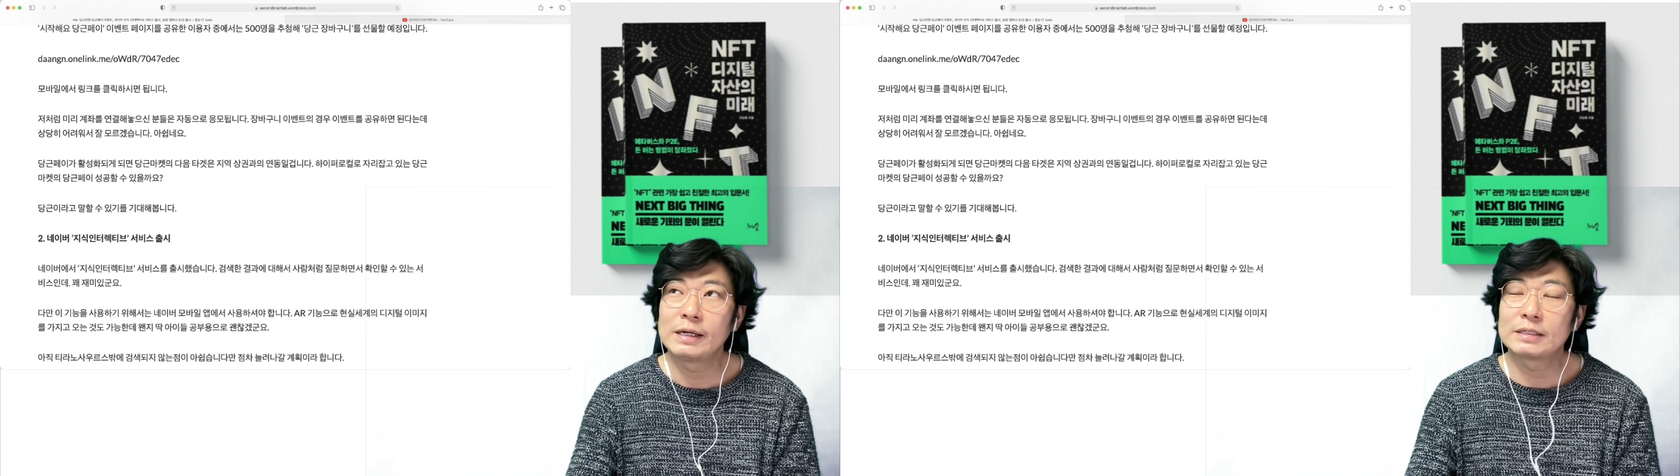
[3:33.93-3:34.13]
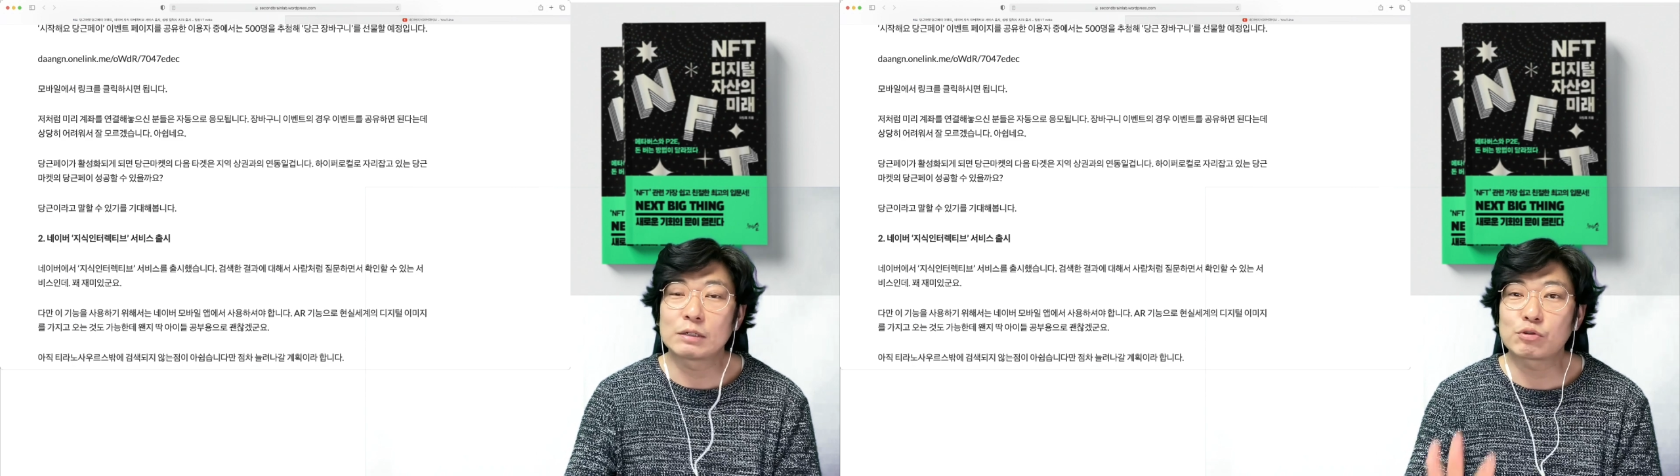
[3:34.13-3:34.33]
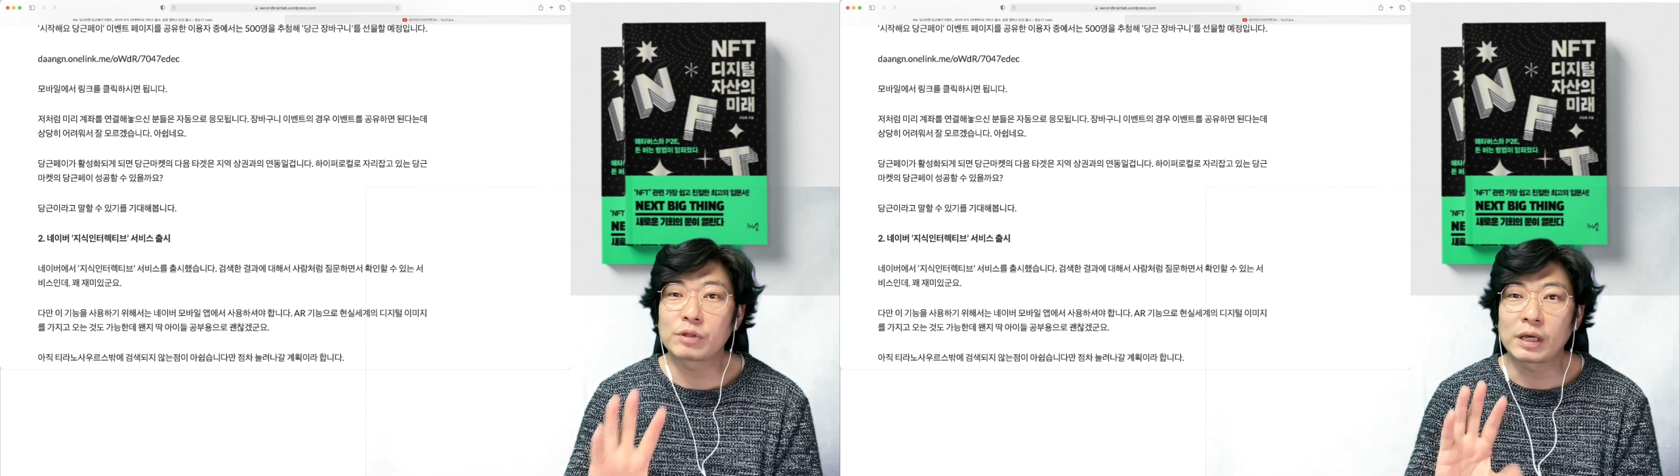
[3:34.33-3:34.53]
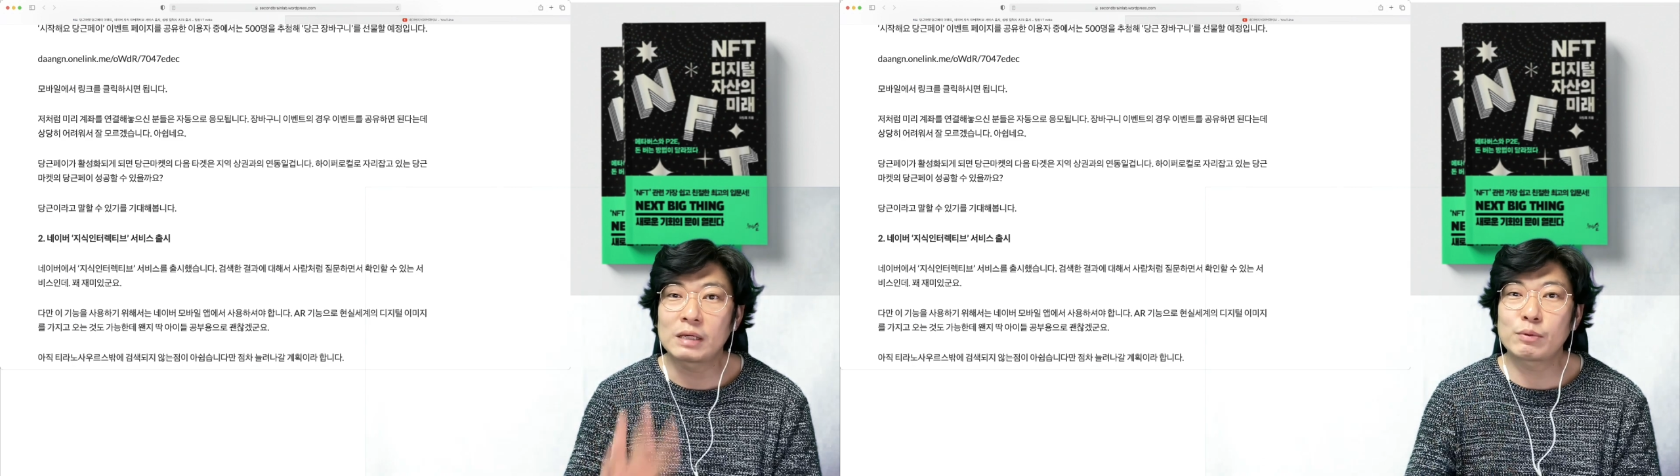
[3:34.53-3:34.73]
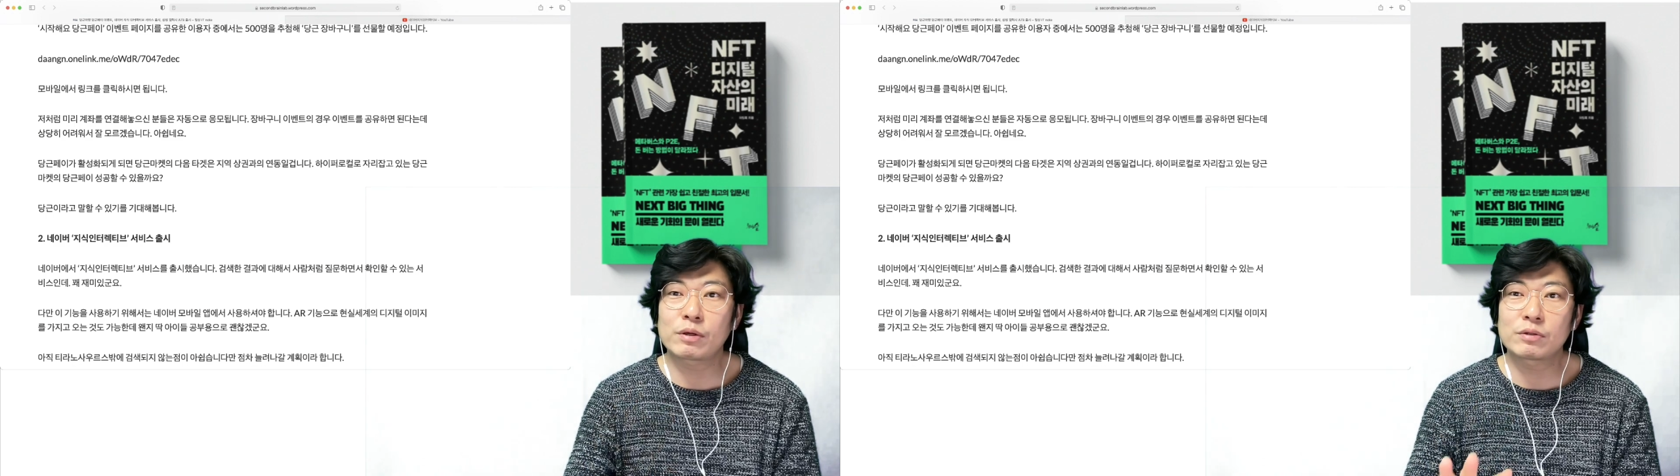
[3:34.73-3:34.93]
자 우선
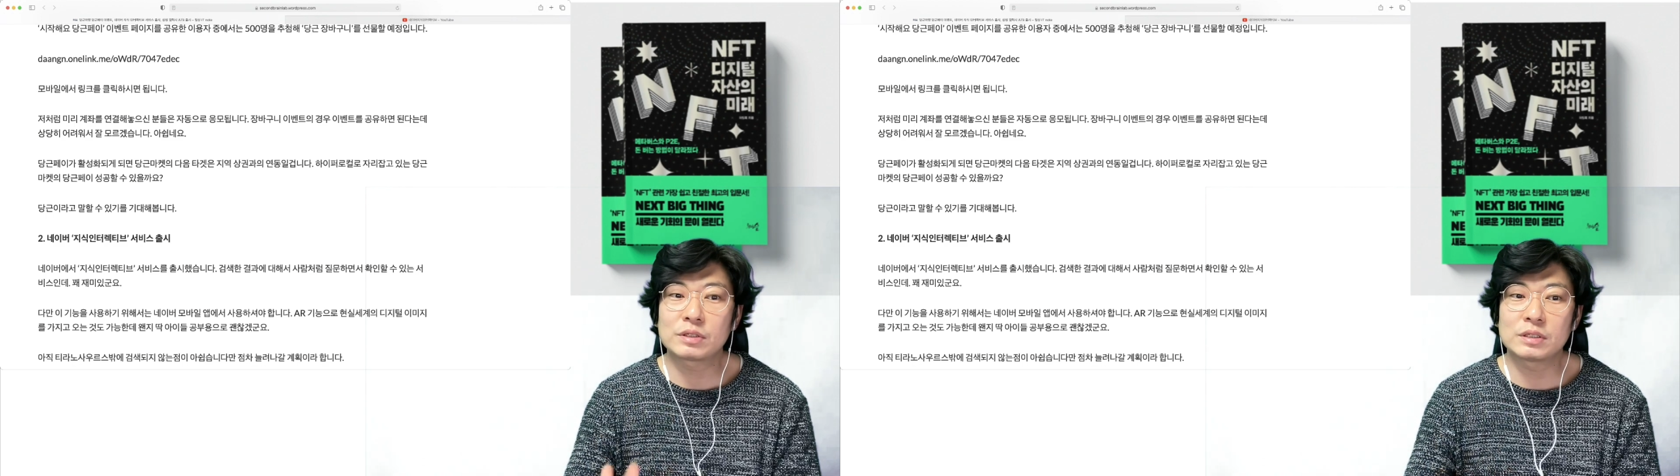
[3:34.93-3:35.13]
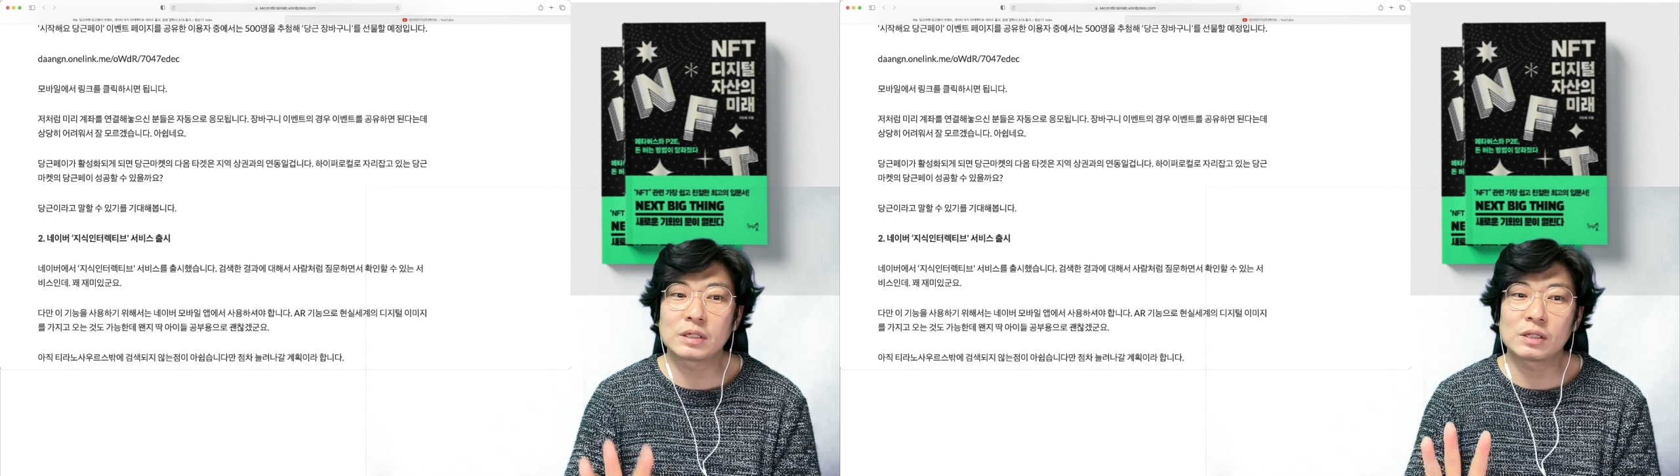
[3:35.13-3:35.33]
네이버에서 지식